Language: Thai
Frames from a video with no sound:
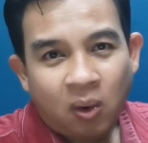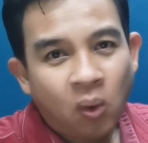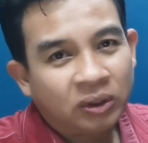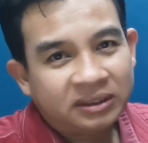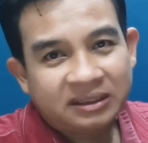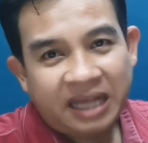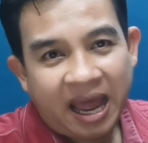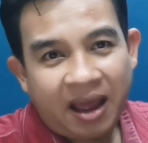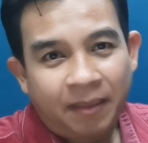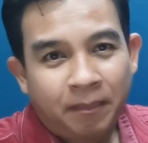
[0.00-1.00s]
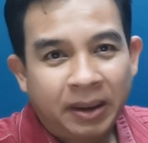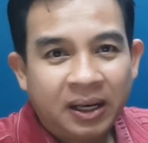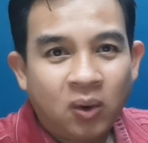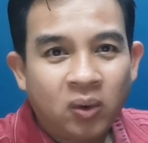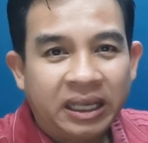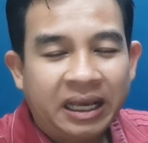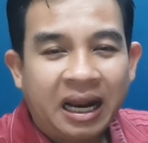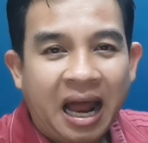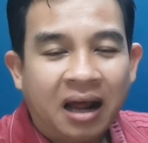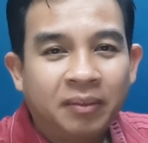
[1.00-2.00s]
ขุดแซะไม่รู้กี่
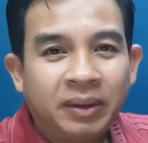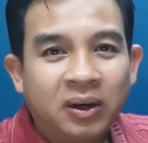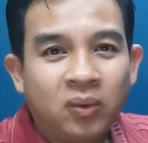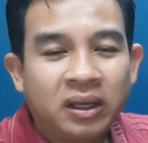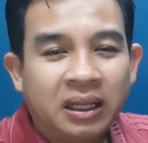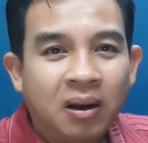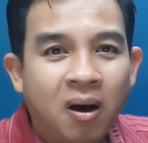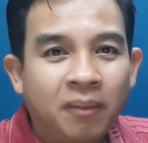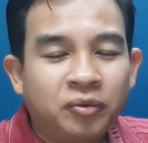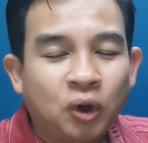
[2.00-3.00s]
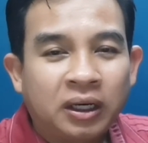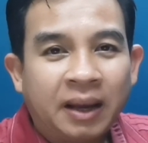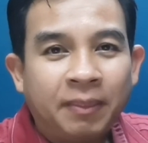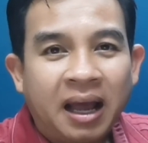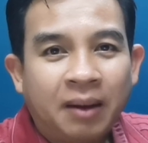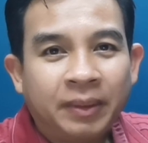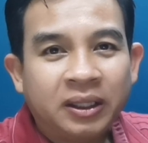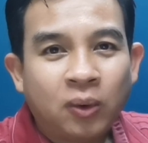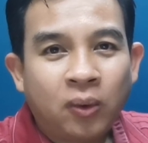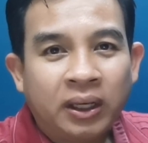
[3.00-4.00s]
ครั้ง ไม่รู้กี่รอบจนนับครั้ง
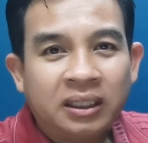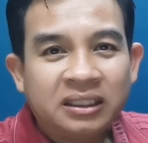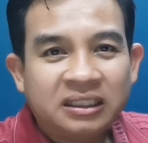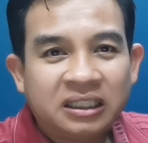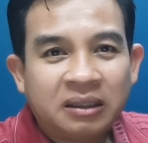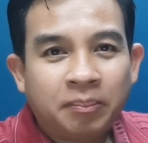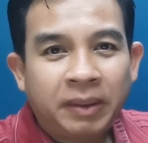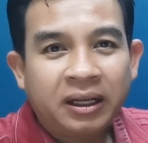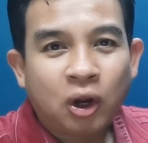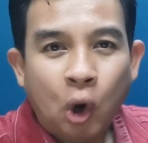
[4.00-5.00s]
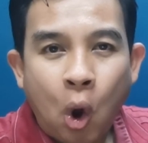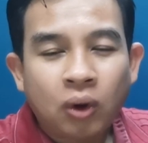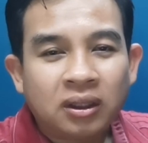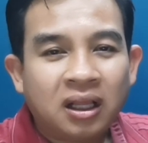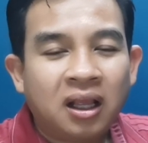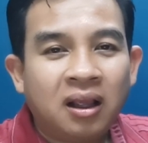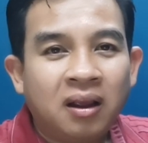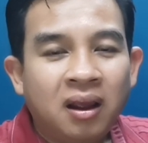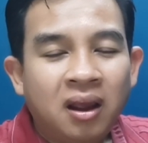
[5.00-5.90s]
ไม่ถ้วน จึงเป็นครกที่